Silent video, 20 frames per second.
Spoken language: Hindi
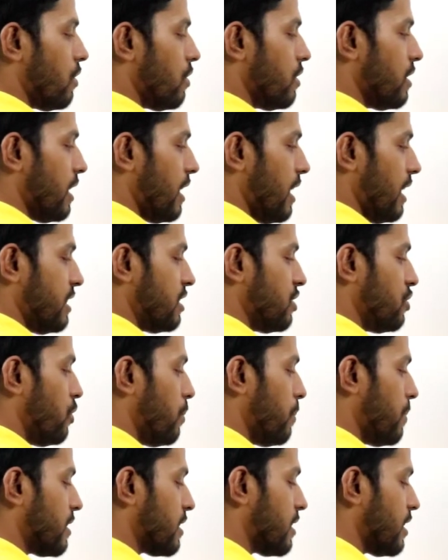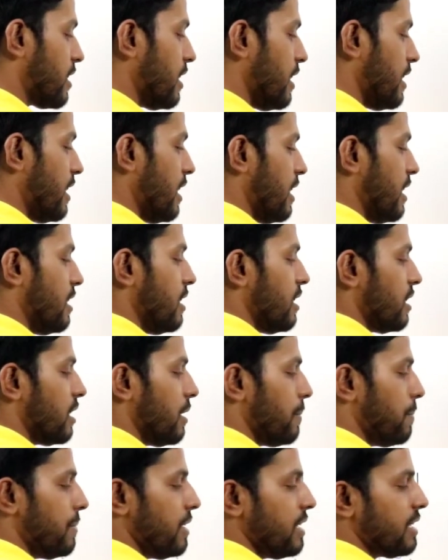और एन के ऊपर का खेल है
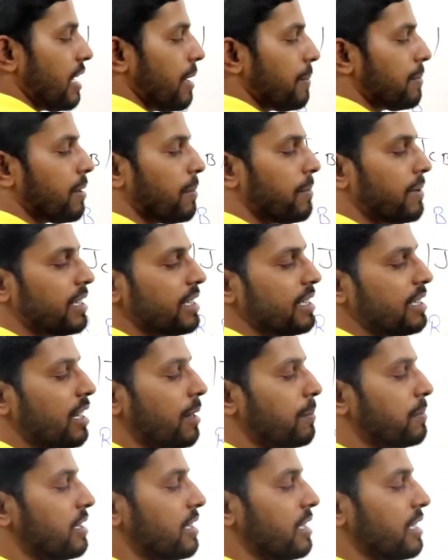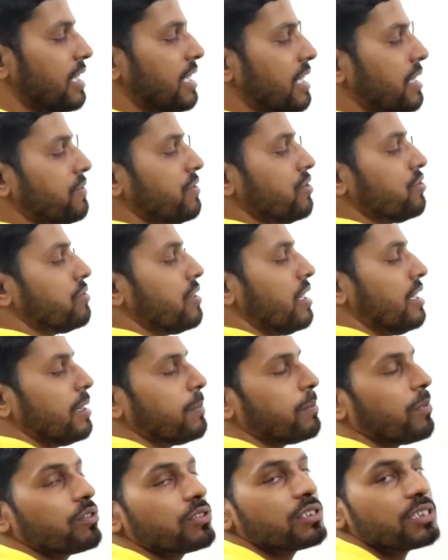कि पी टाइप का मटेरियल आपने नेगेटिव से जोड़ा या
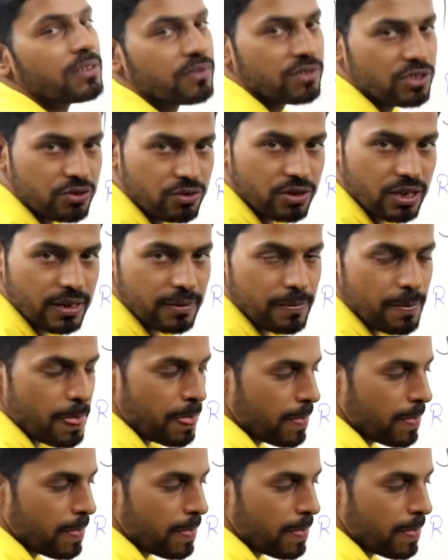पॉजिटिव से जोड़ा